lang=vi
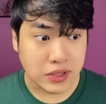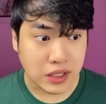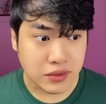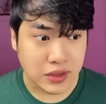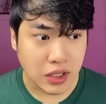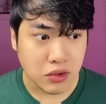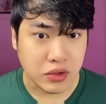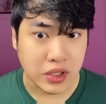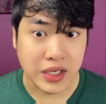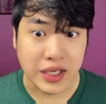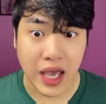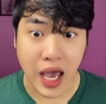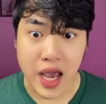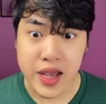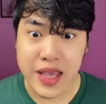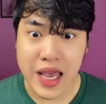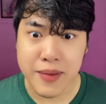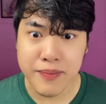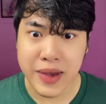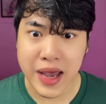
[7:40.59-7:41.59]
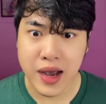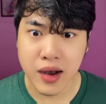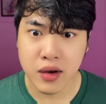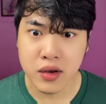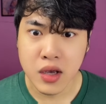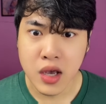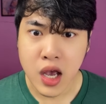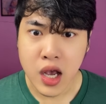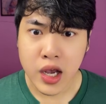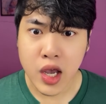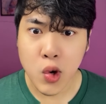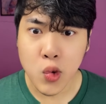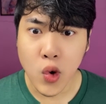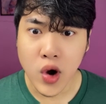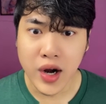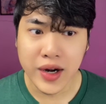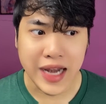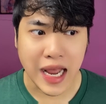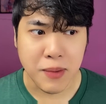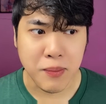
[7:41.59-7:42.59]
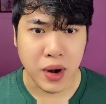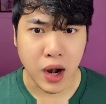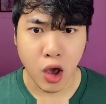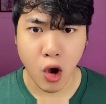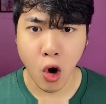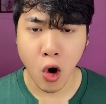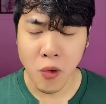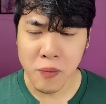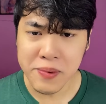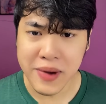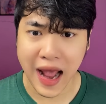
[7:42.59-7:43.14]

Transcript: sao chị kể cho em nghe coi, cái quân nào mà nó khốn